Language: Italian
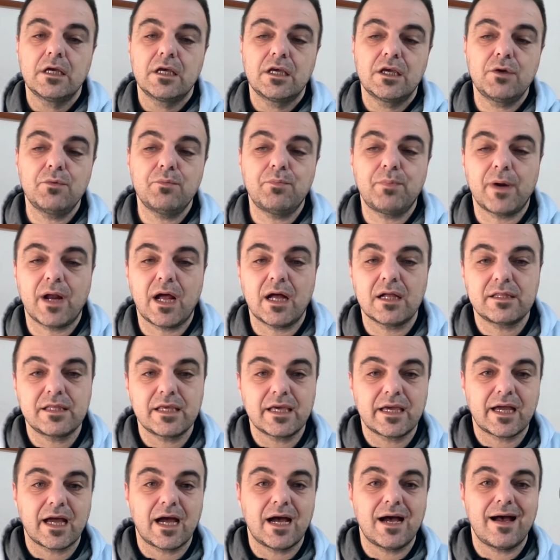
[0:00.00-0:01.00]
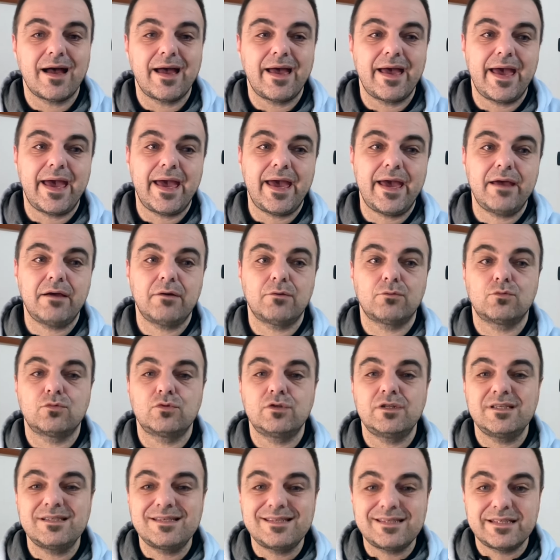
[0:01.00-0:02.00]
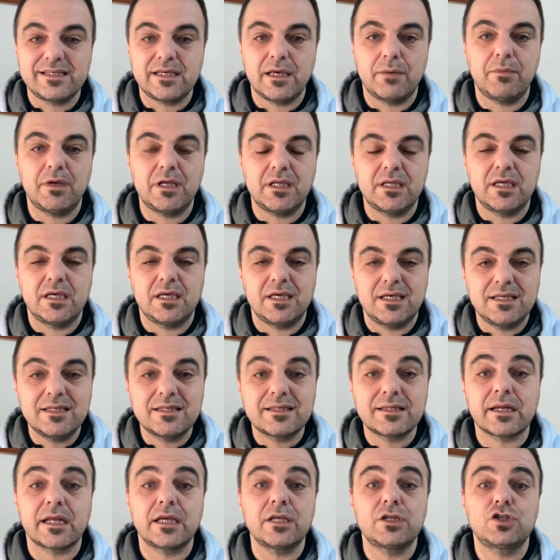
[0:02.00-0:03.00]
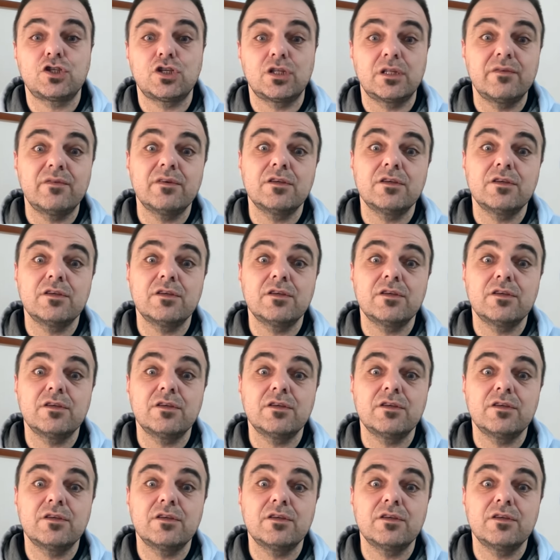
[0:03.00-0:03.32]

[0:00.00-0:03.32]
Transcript: in pratica è un insieme di intrecci di